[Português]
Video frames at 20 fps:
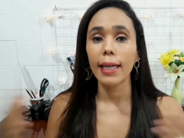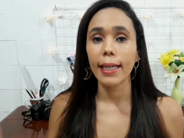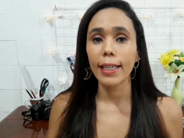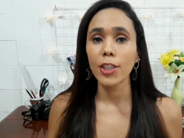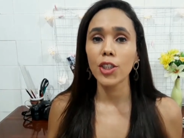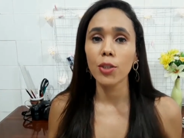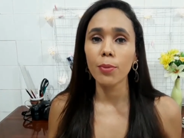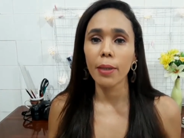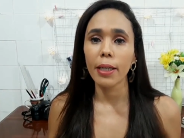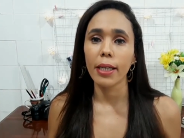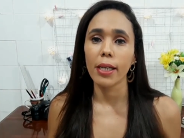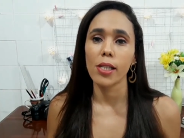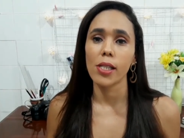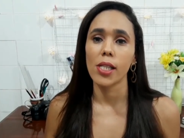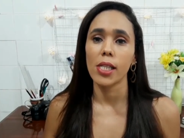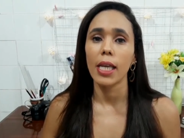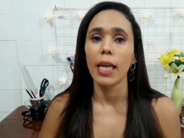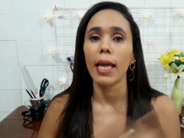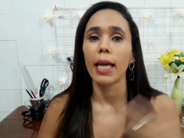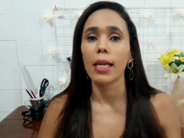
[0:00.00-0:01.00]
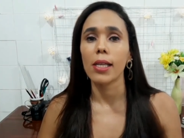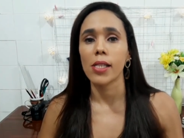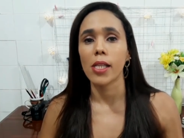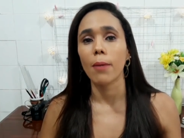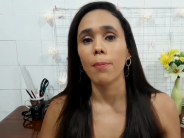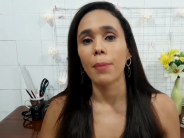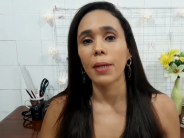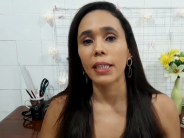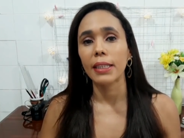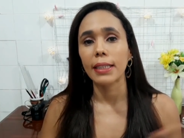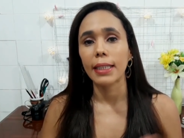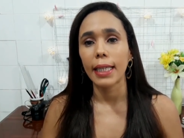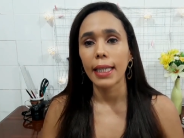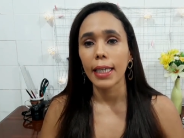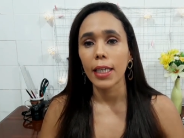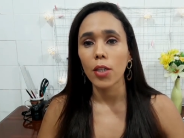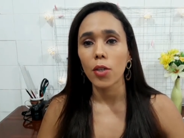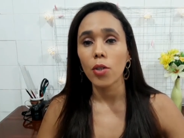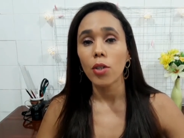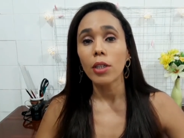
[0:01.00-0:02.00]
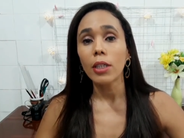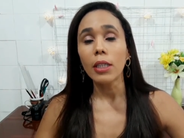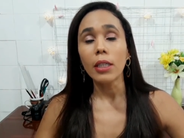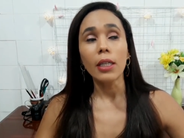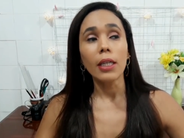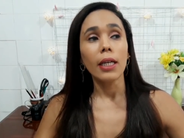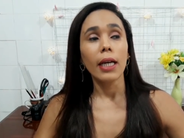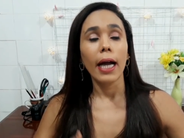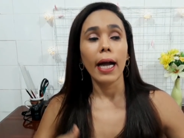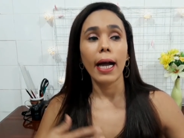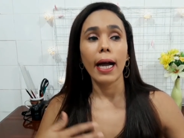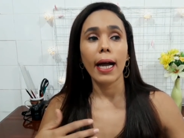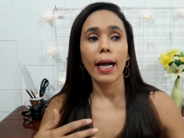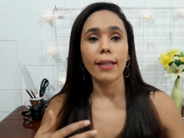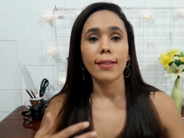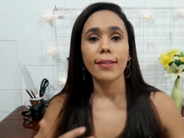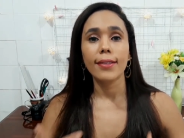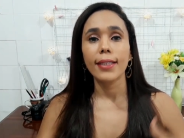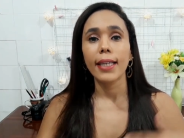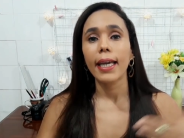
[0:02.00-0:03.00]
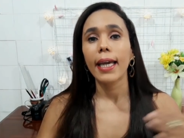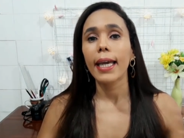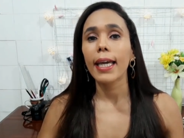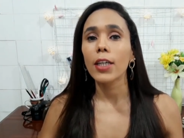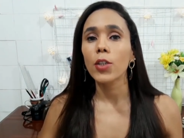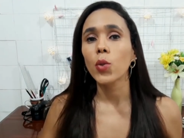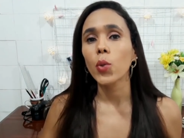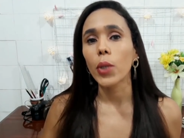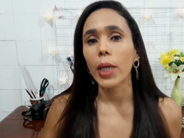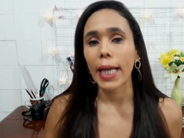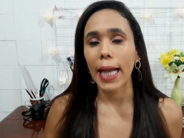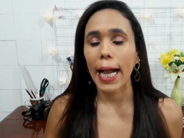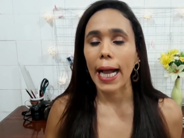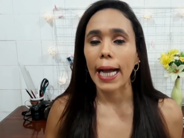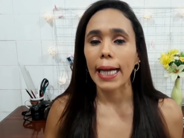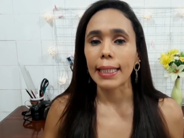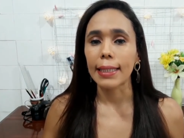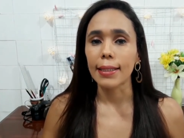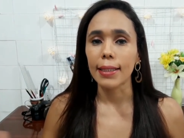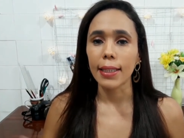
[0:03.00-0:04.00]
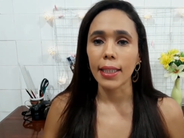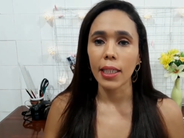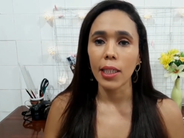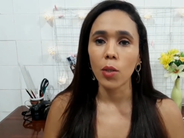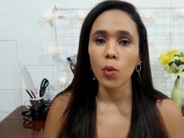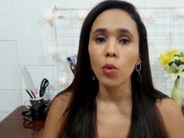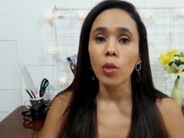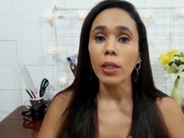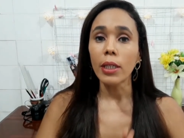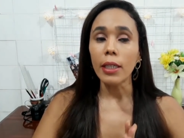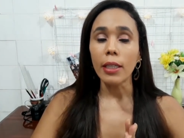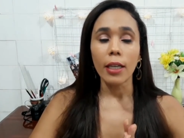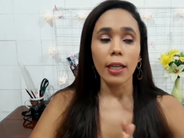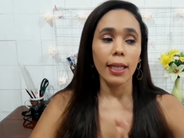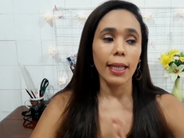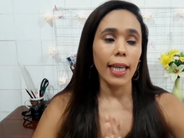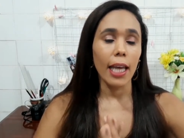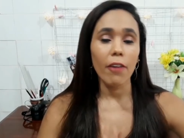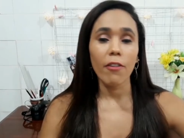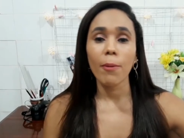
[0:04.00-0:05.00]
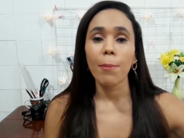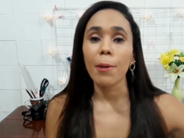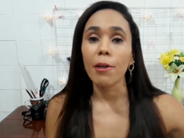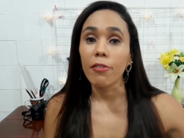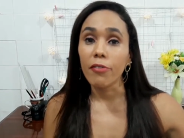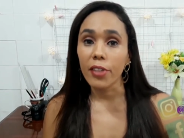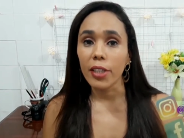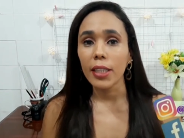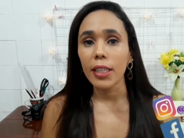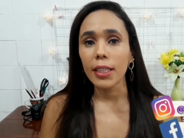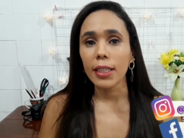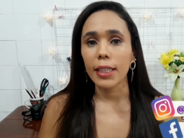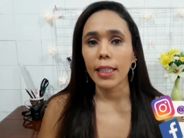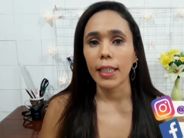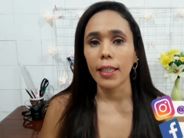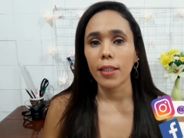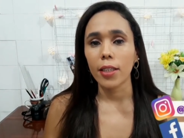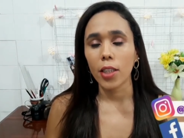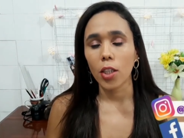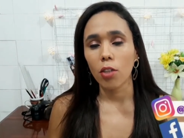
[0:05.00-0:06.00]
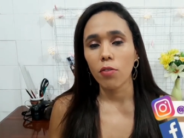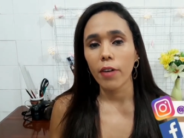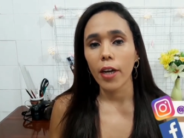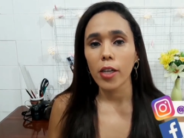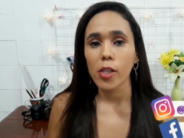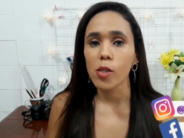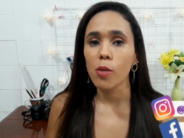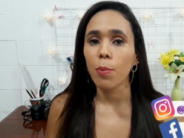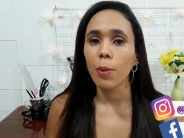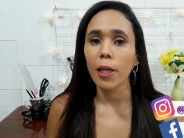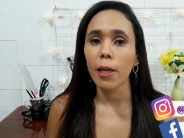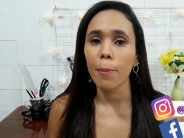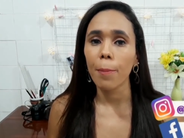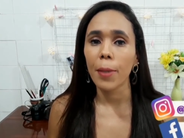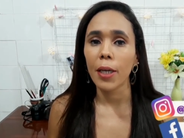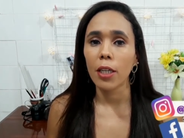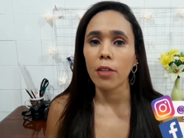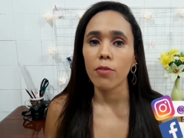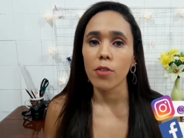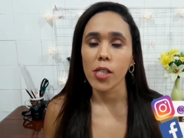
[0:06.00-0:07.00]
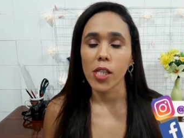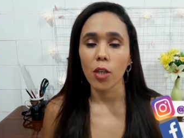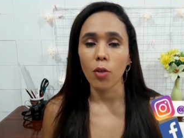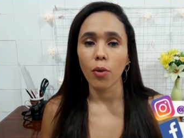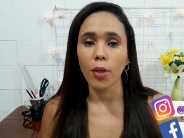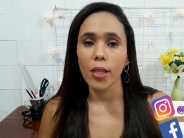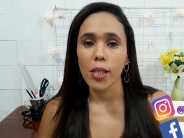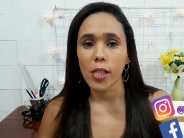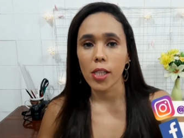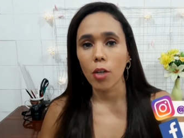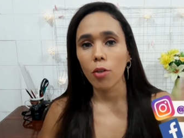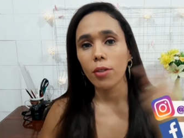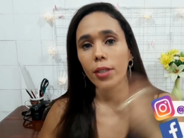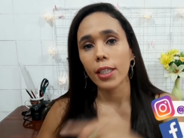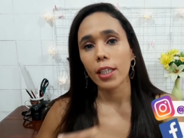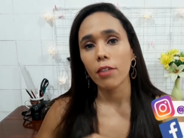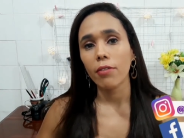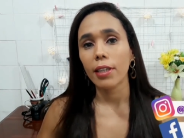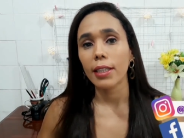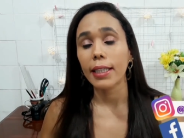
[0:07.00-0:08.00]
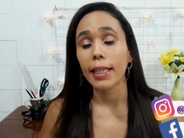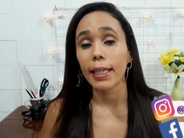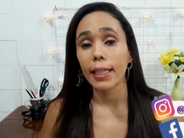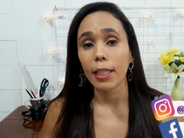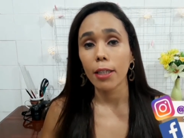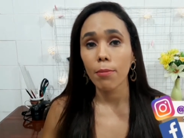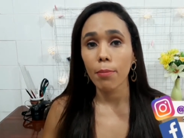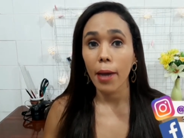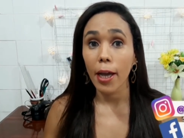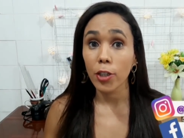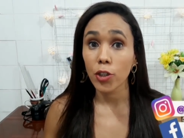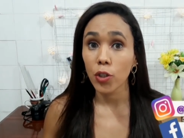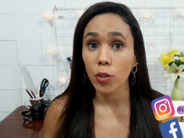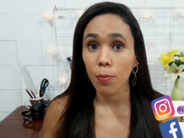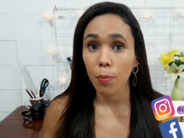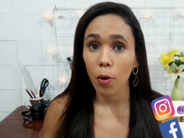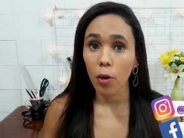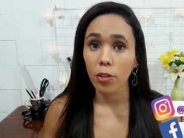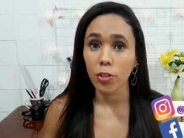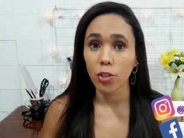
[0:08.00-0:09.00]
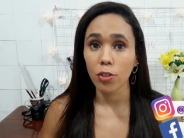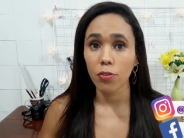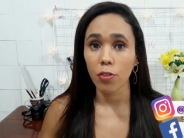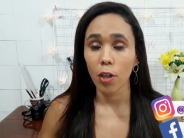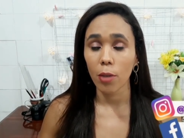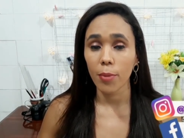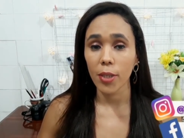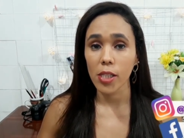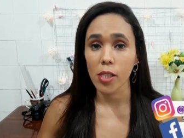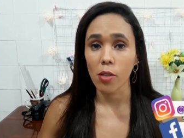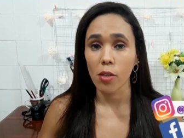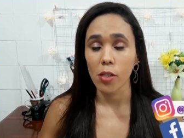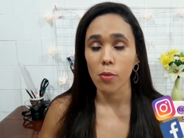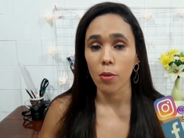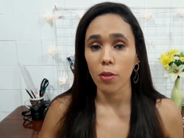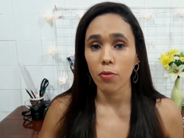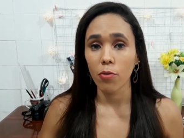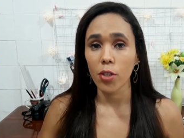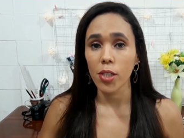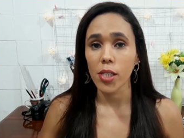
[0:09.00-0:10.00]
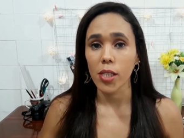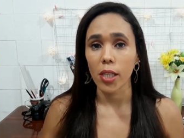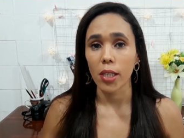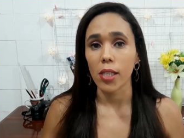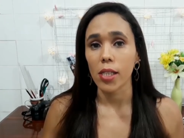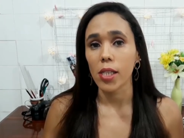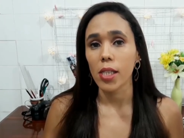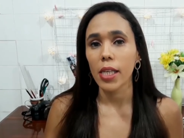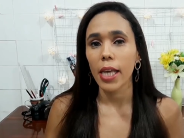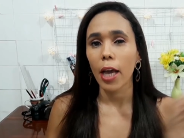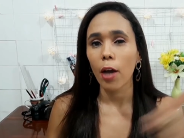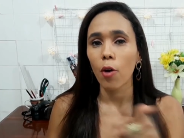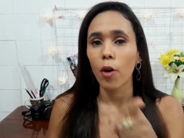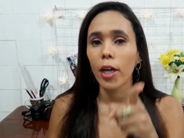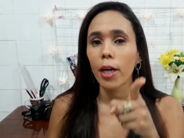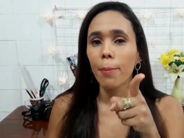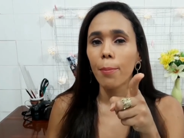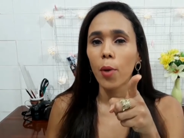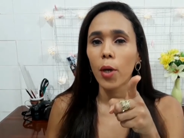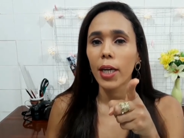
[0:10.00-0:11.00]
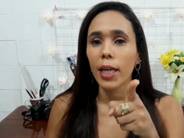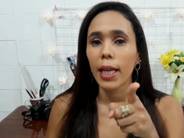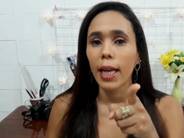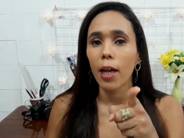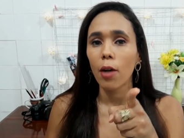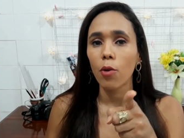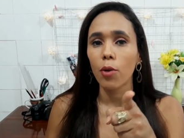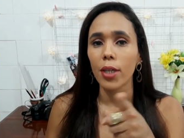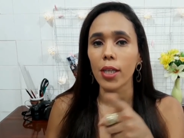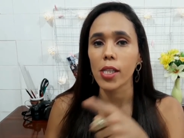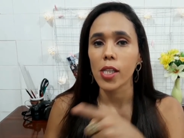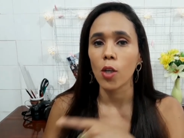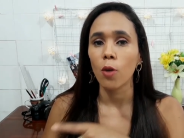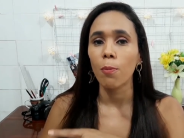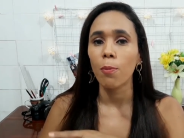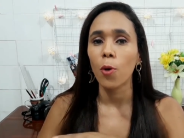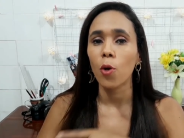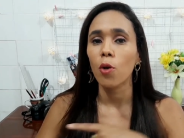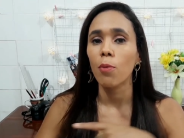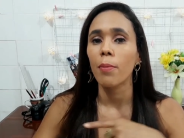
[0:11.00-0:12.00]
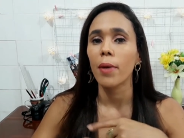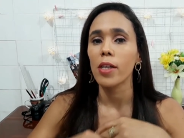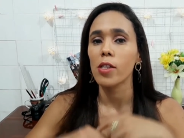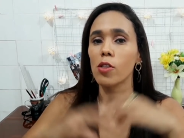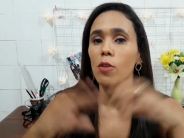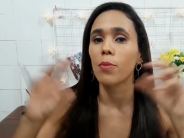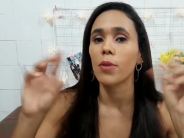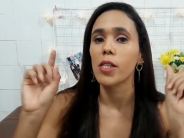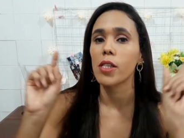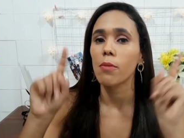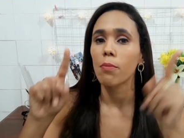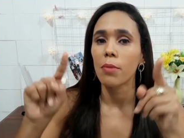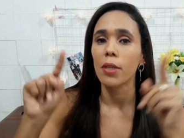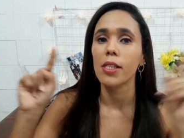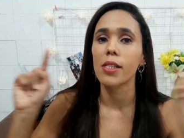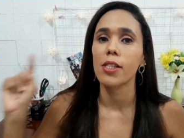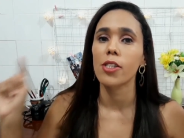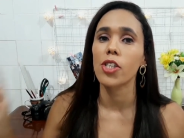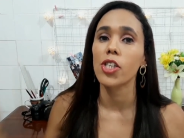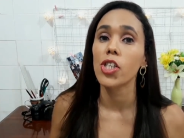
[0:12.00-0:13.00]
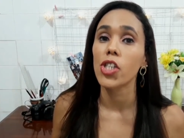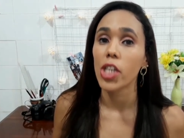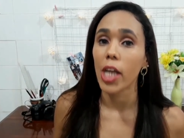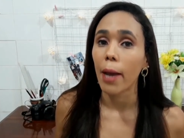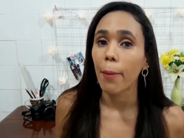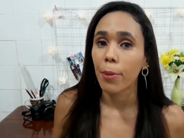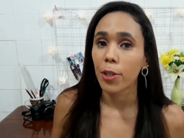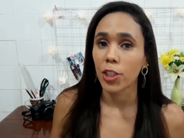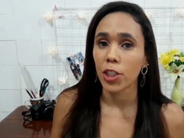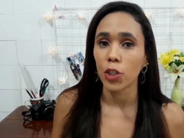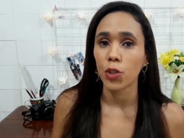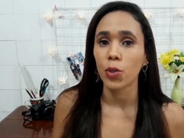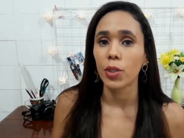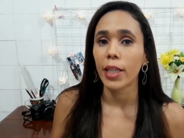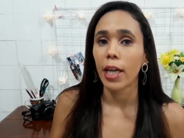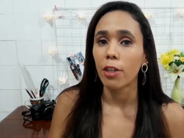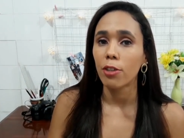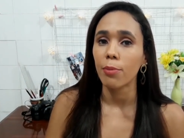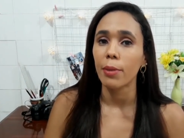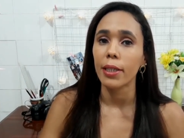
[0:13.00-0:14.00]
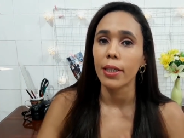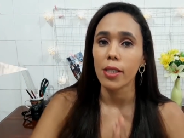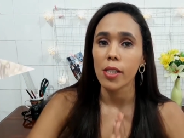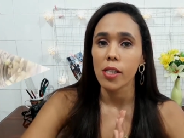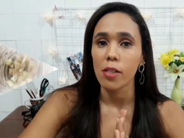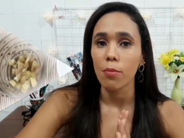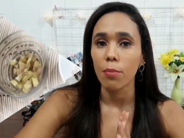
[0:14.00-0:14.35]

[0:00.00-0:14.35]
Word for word: Além de emagrecer, elas aprenderam a se reeducar. Então, leva para a vida inteira. Então vale super a pena você conhecer. O link vai estar aqui embaixo no box de informações para vocês. E agora bora lá conhecer um pouco mais sobre esse mix de chá para te ajudar a emagrecer.